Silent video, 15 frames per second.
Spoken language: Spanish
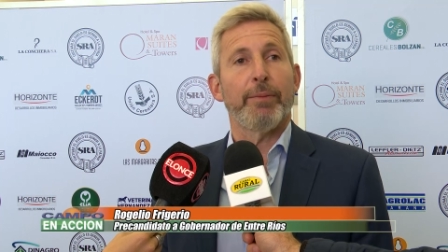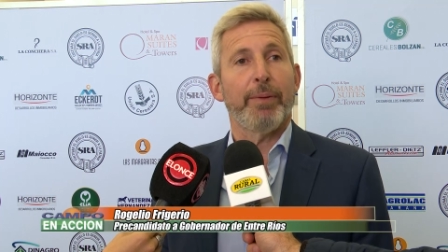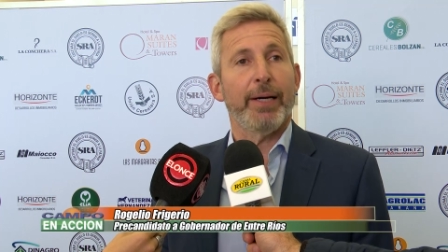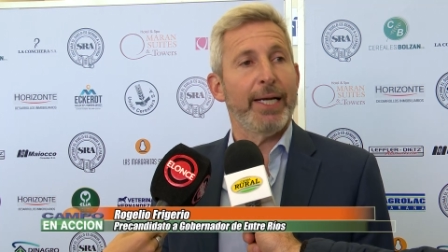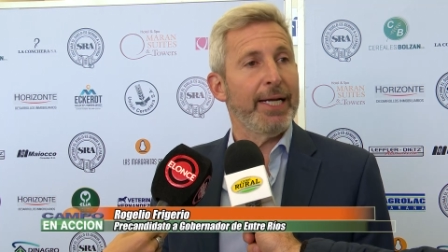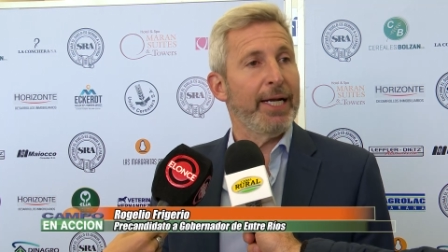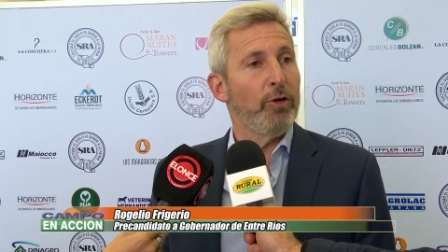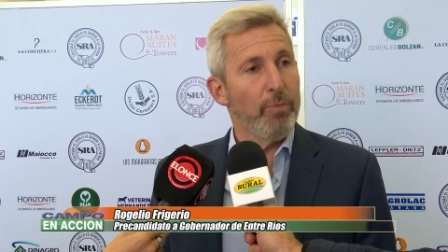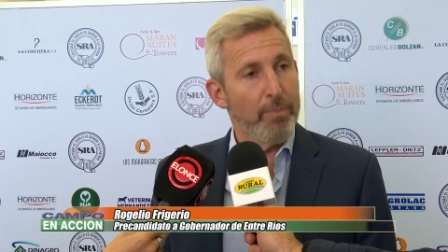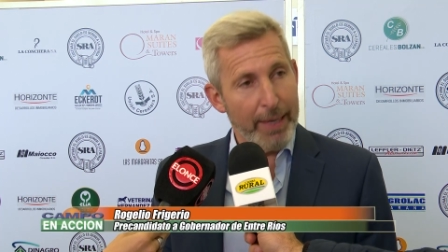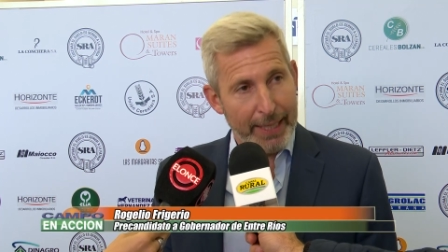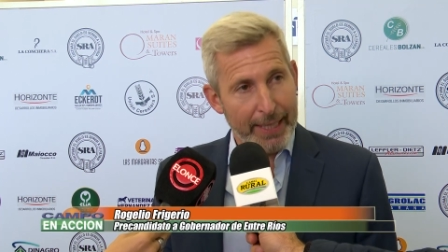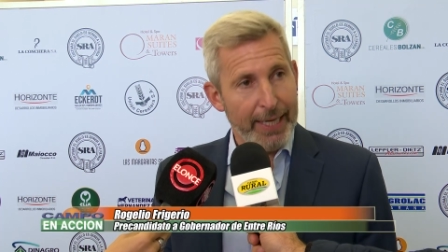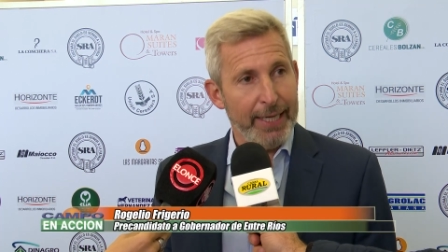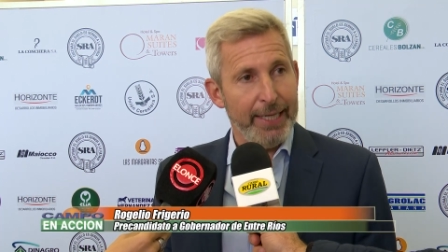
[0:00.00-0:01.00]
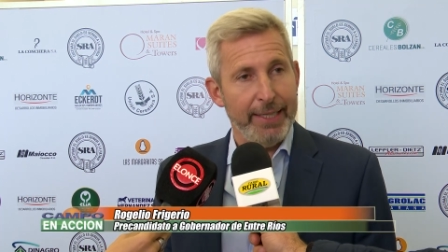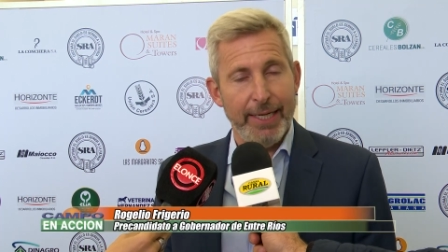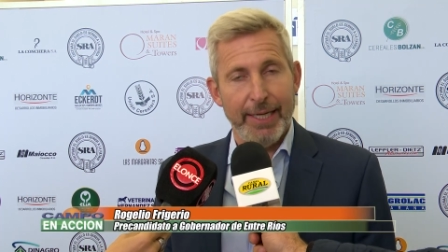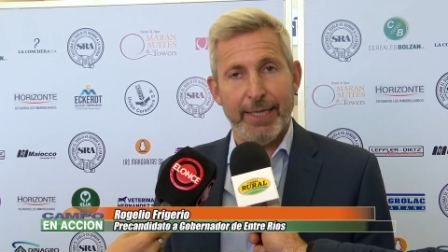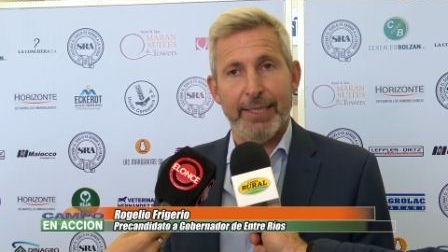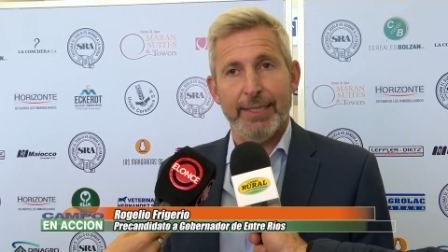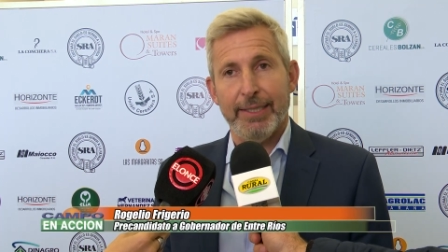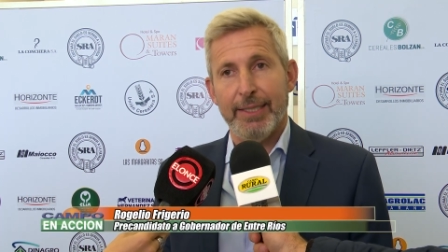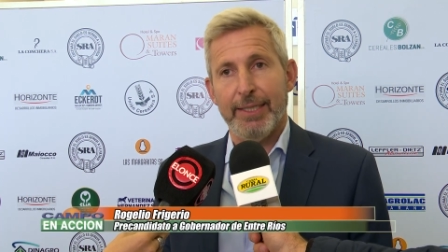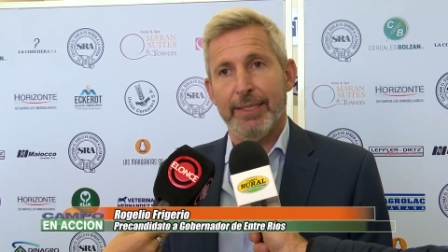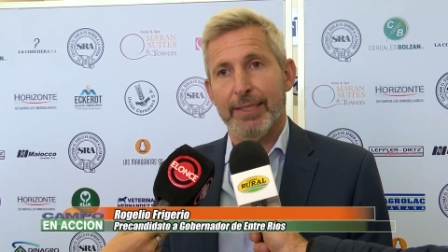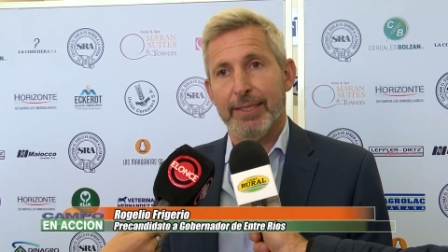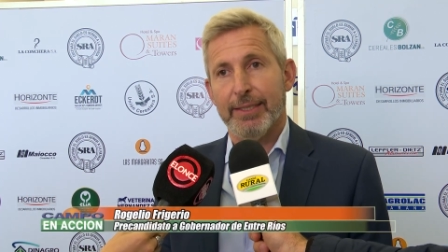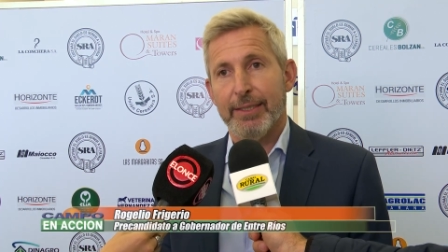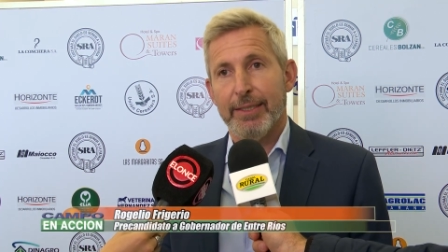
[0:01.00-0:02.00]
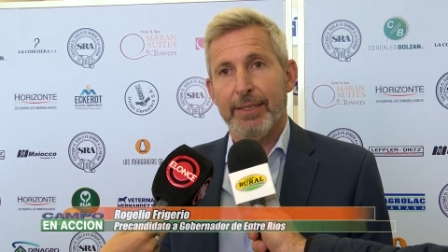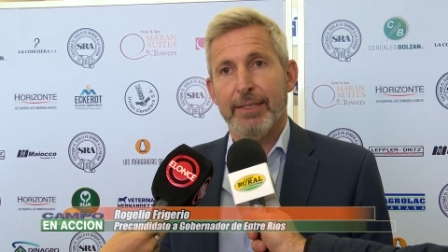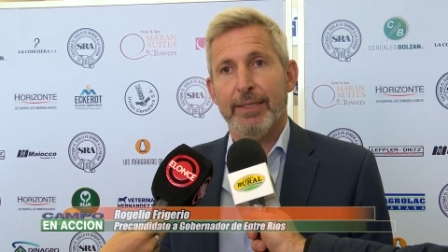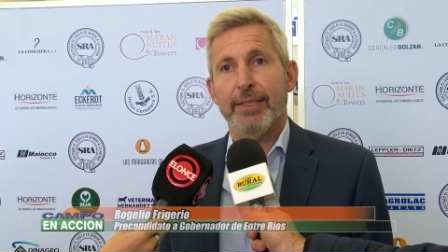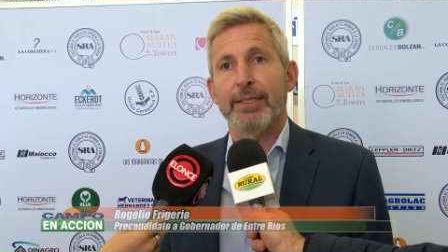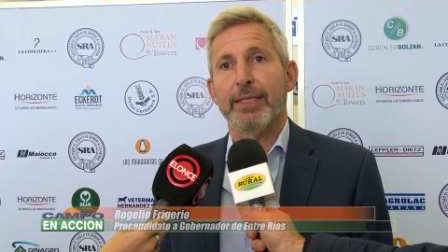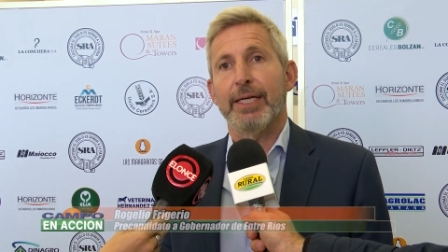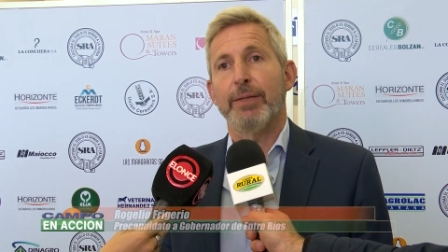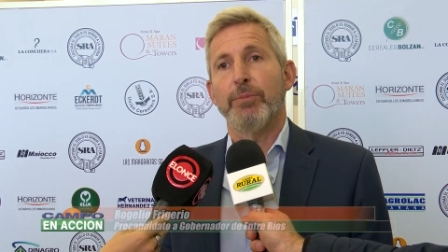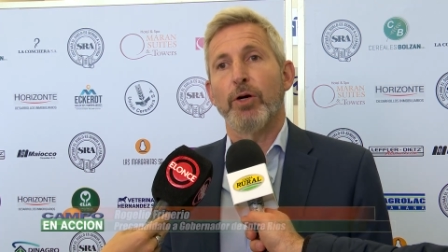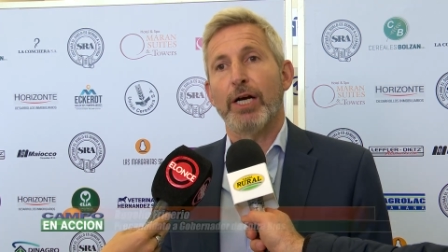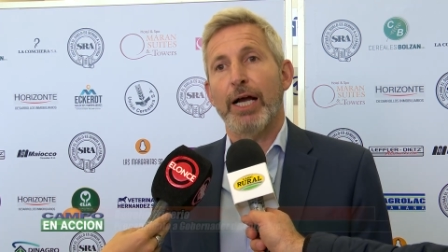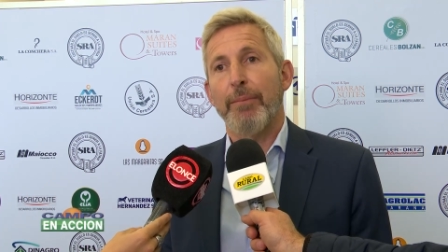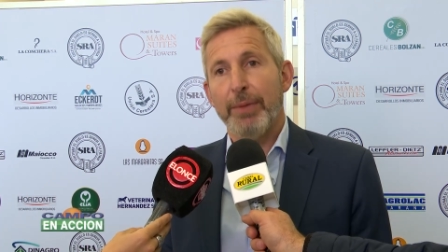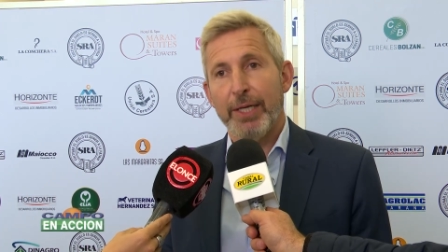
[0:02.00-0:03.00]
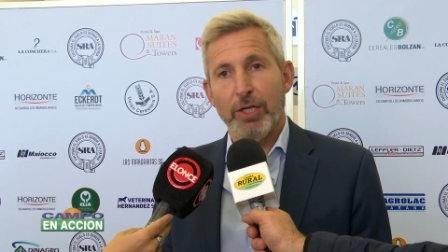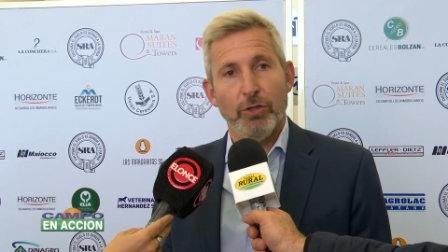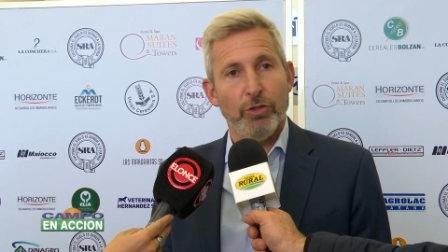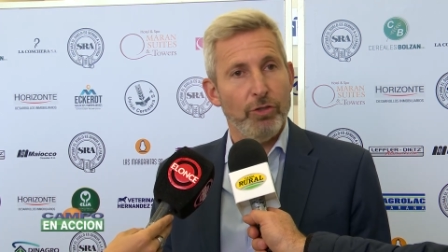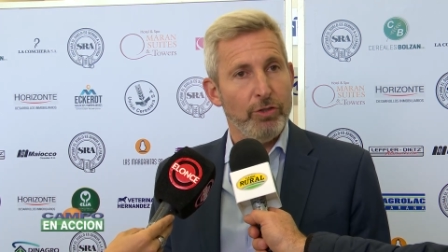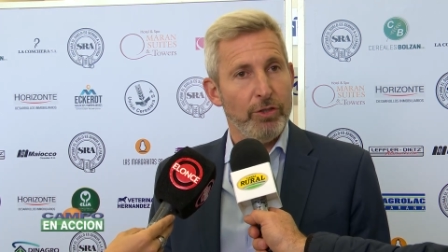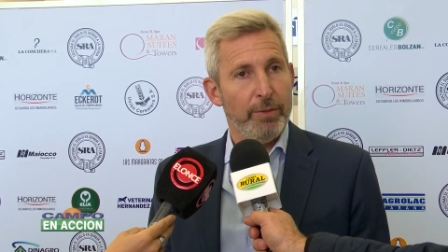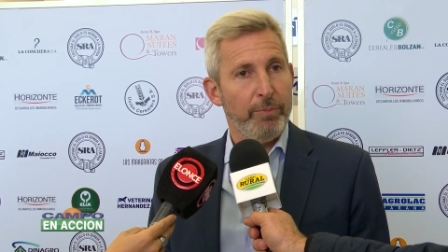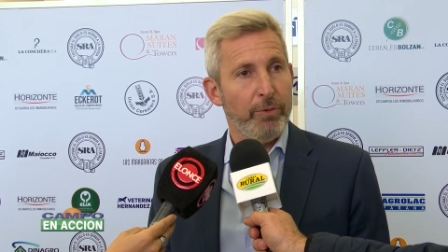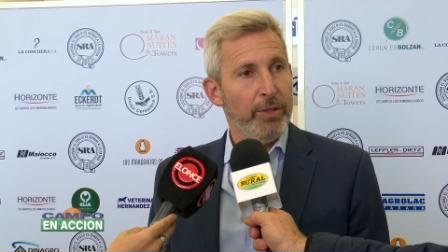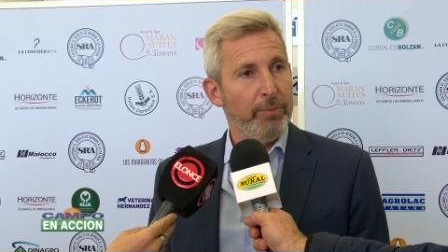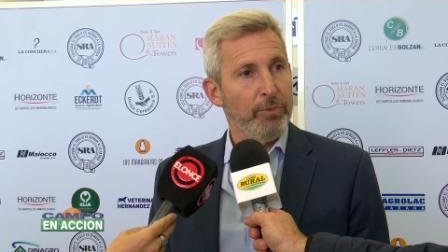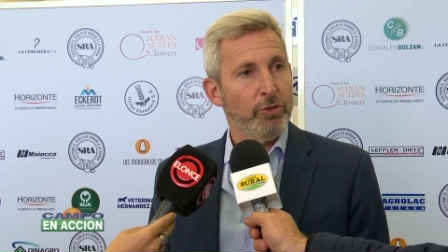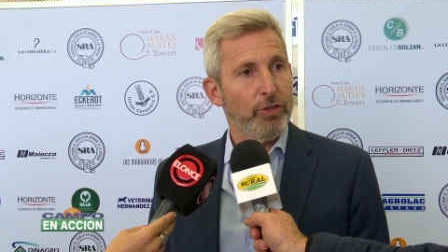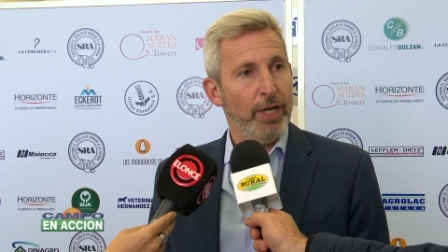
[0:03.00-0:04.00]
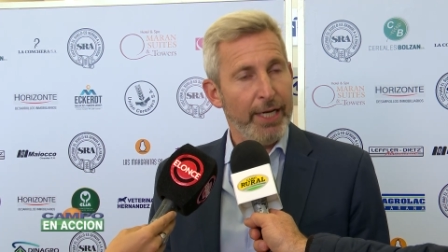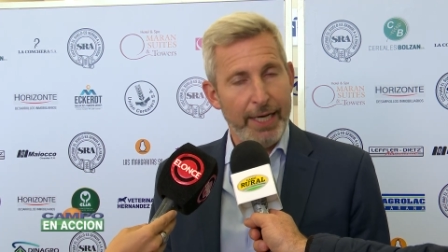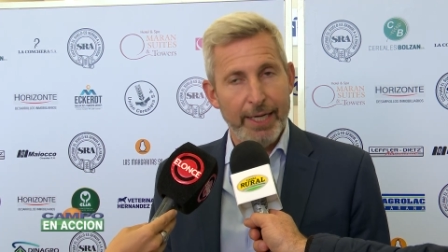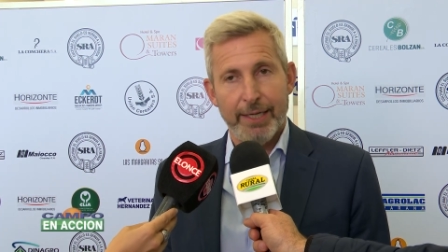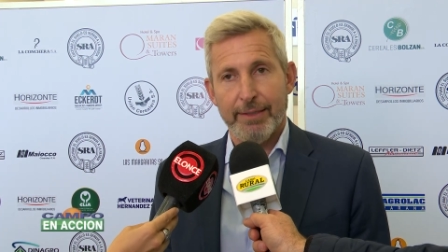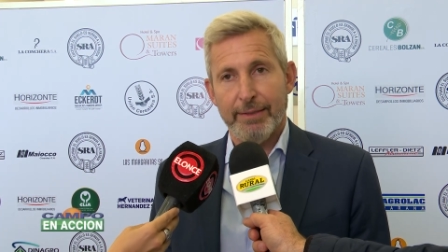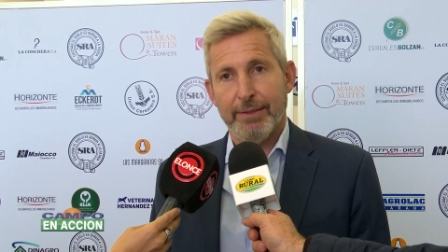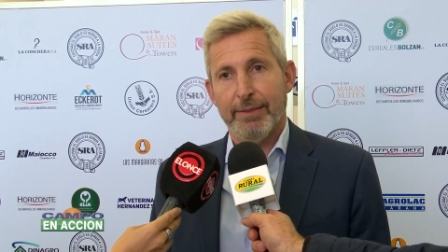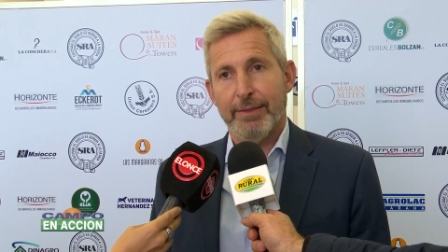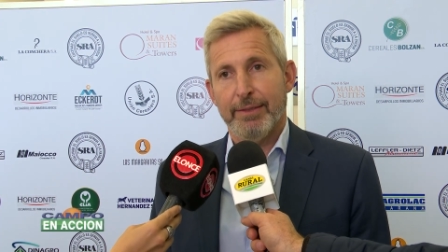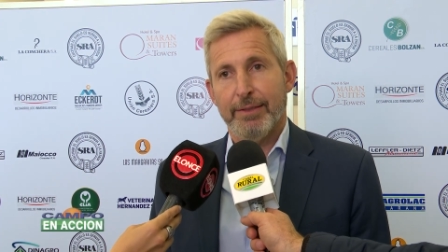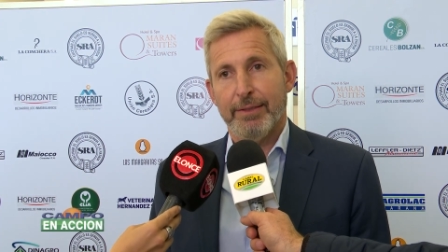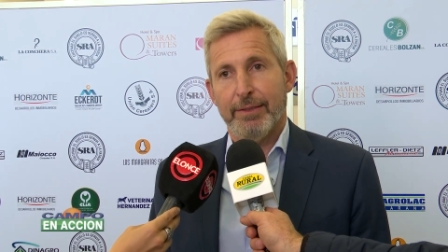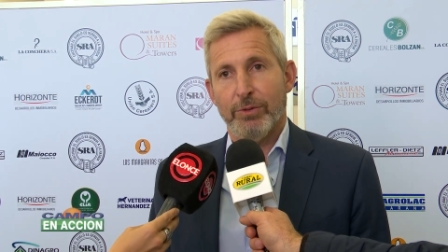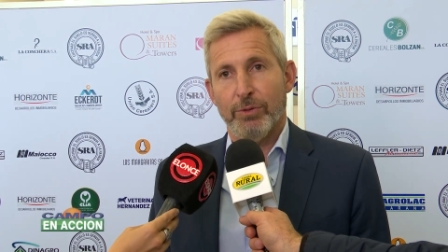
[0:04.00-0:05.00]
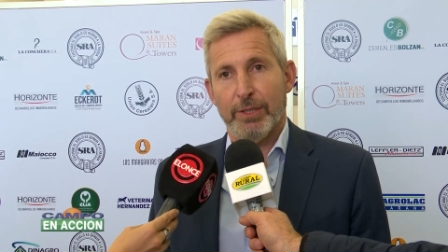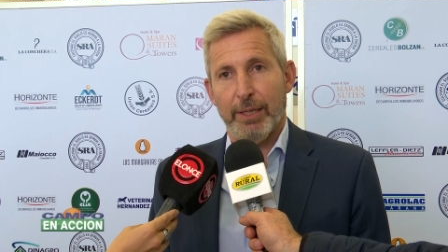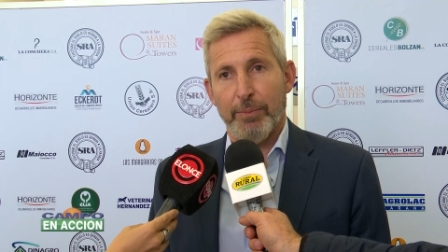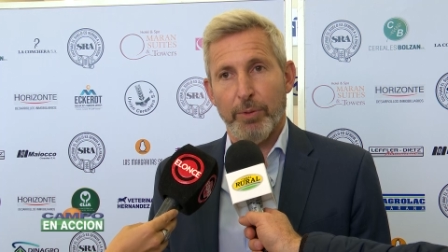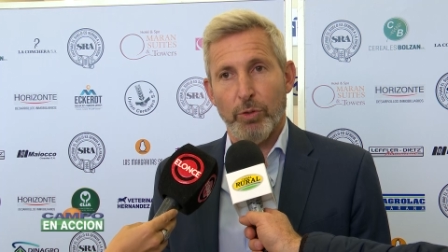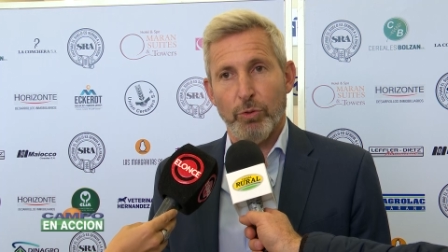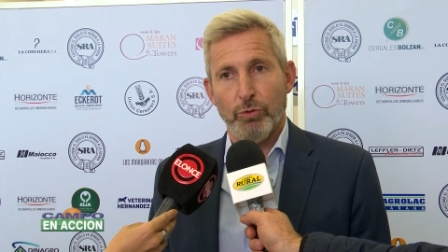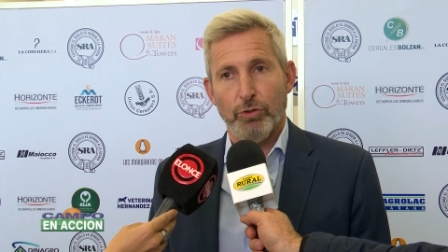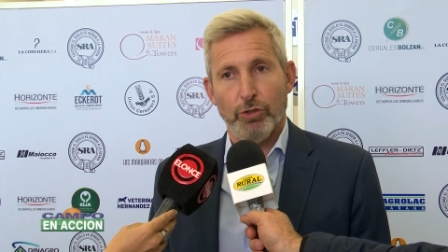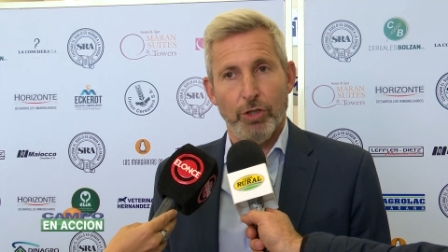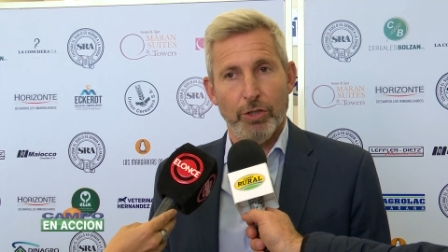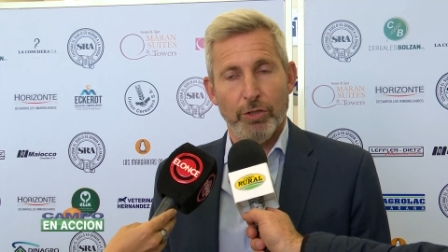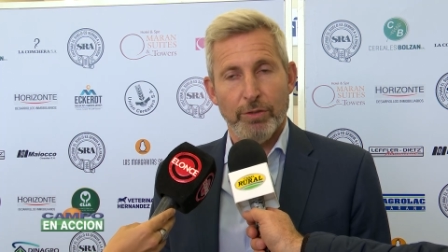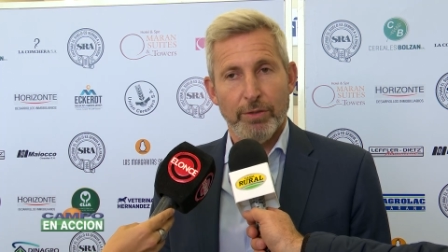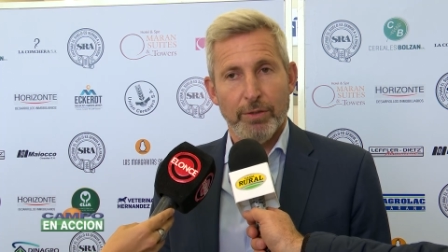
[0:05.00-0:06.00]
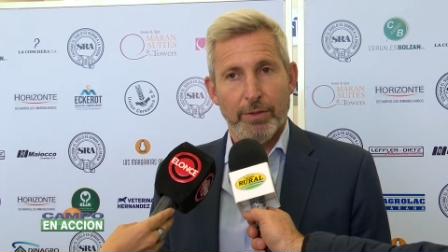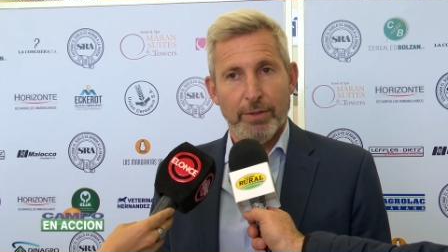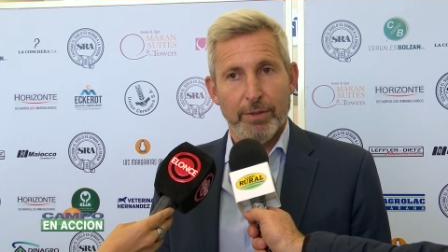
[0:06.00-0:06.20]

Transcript: que pagar las luz más caras de la Argentina, que tengamos caminos donde podamos sacar nuestra producción